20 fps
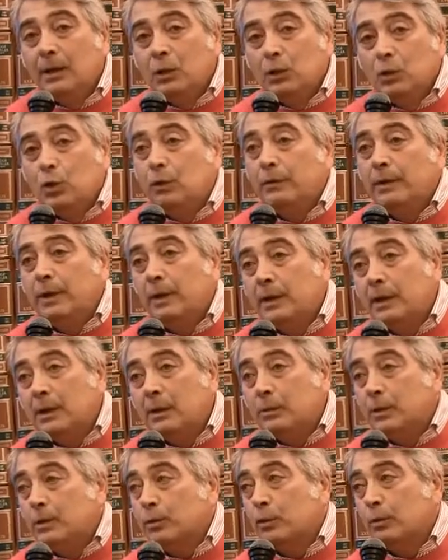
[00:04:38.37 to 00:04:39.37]
dove
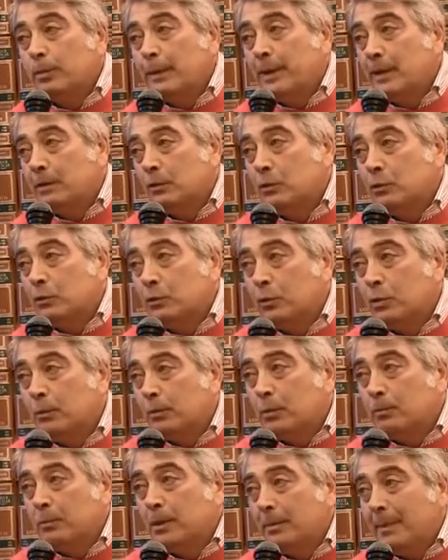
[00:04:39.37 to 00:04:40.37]
in questo Paese ci sono
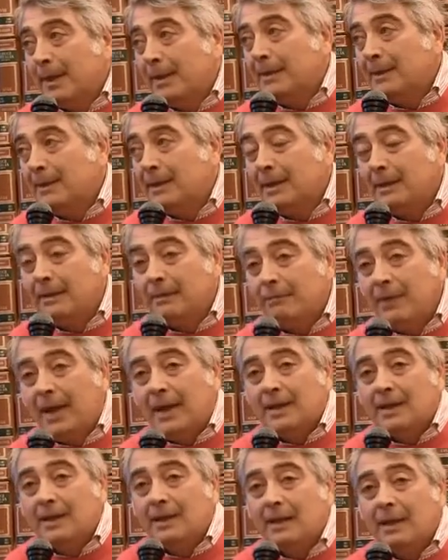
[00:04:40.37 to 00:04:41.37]
problematiche
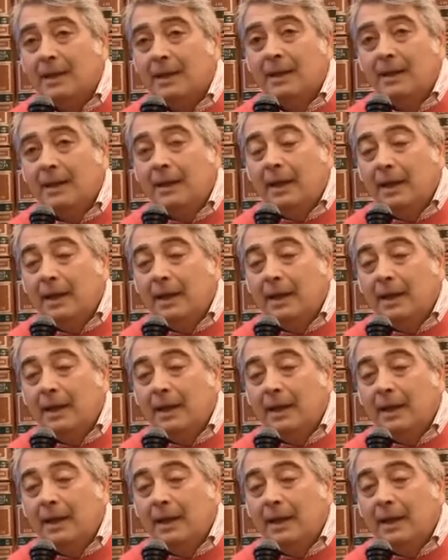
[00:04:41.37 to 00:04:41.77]
vecchie